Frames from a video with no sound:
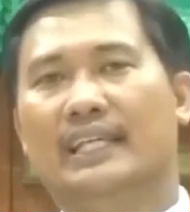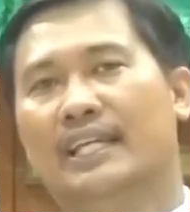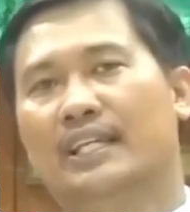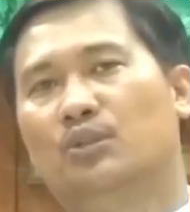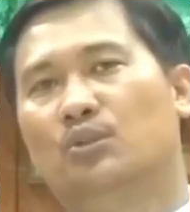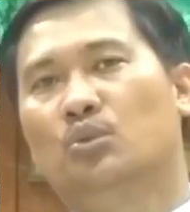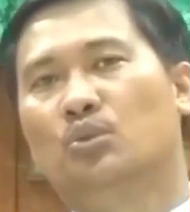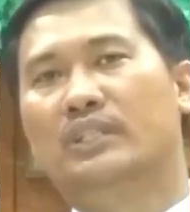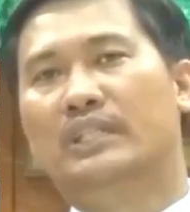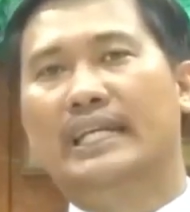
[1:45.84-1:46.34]

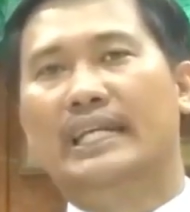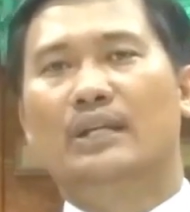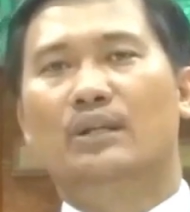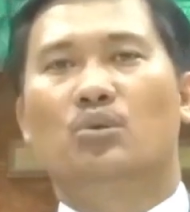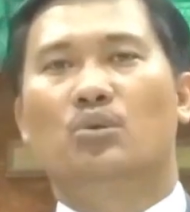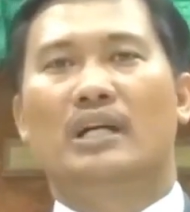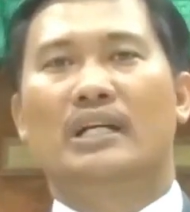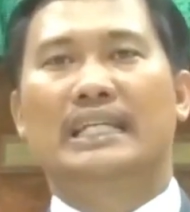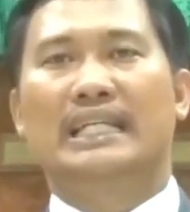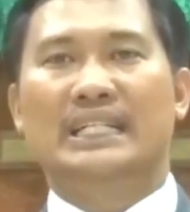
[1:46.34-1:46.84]
yaitu
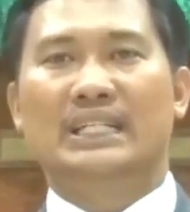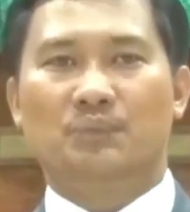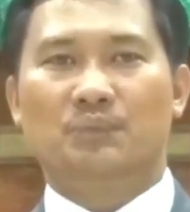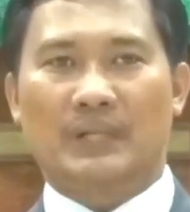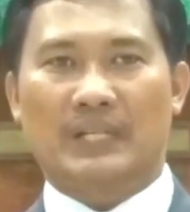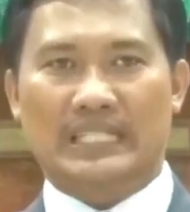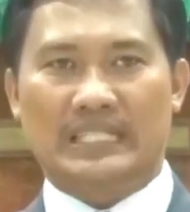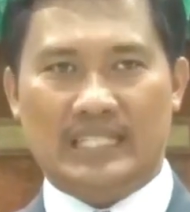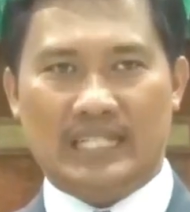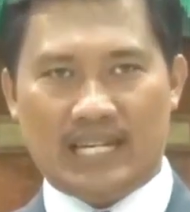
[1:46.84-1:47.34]
dewa yang
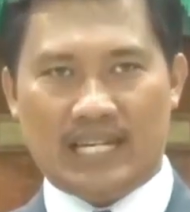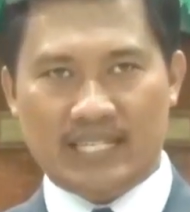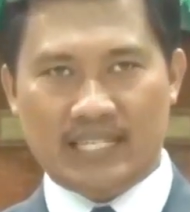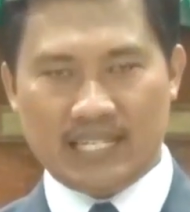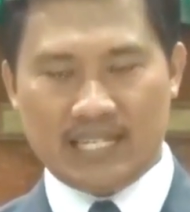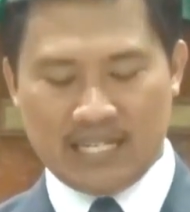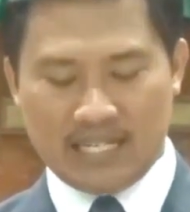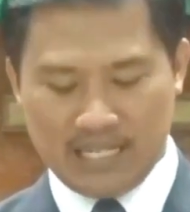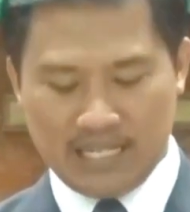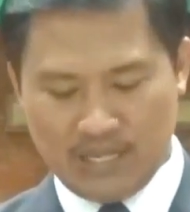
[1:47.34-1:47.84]

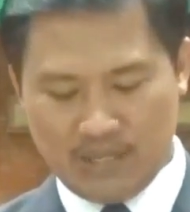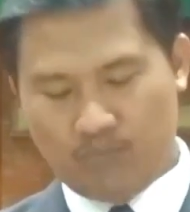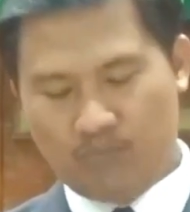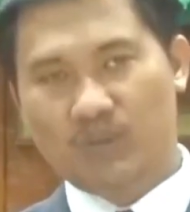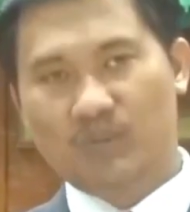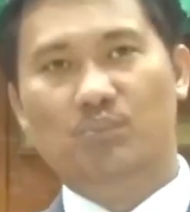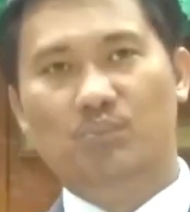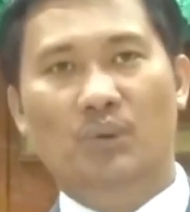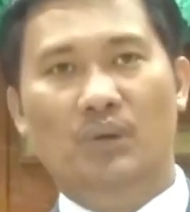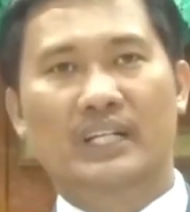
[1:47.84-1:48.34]
dipercaya
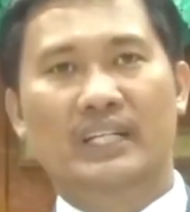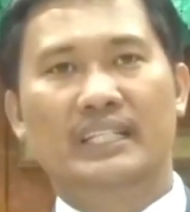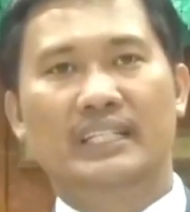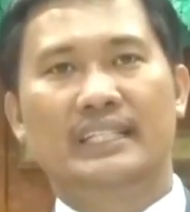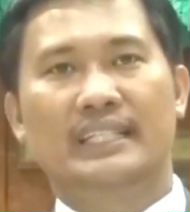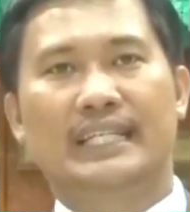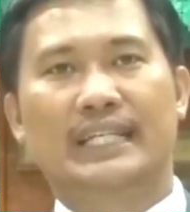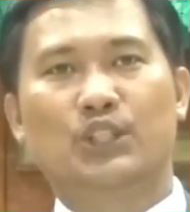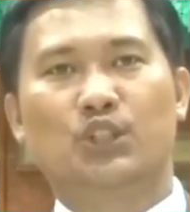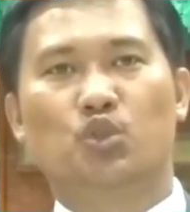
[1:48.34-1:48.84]

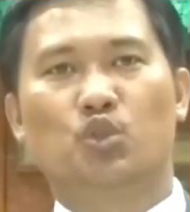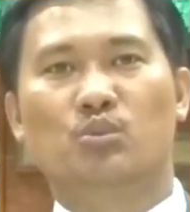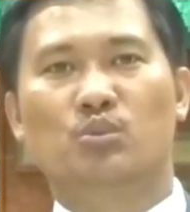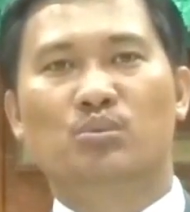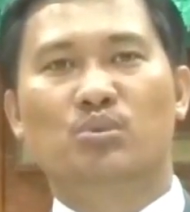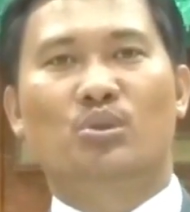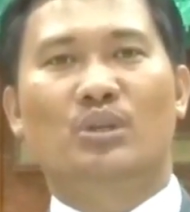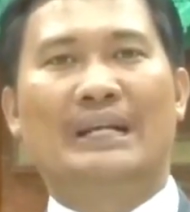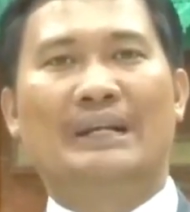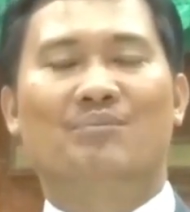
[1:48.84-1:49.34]
memberi
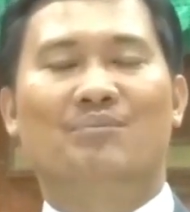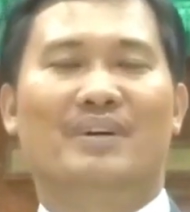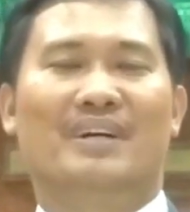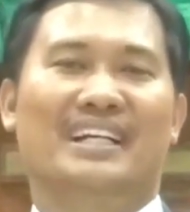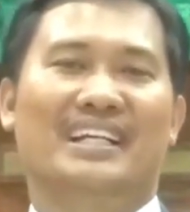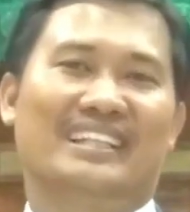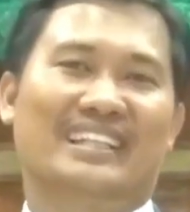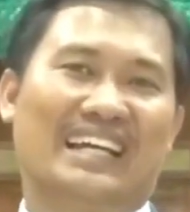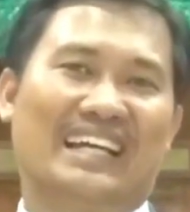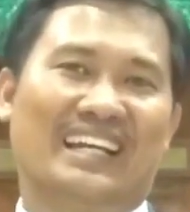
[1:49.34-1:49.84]
kesuburan
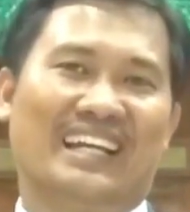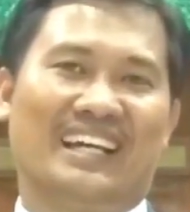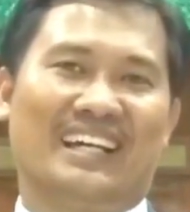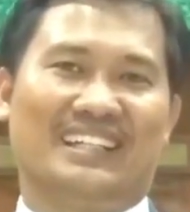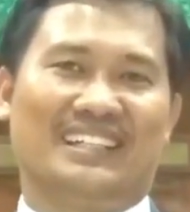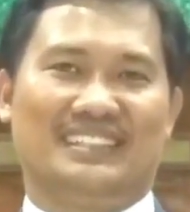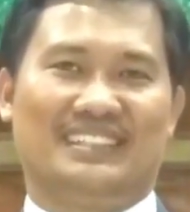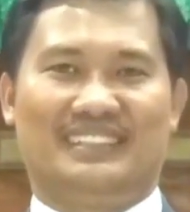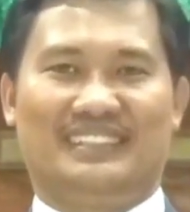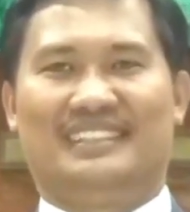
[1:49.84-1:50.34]
pada tanah.
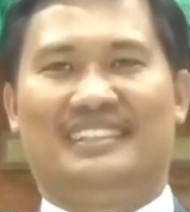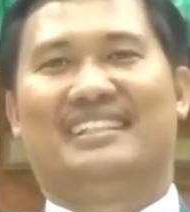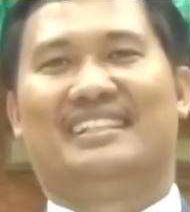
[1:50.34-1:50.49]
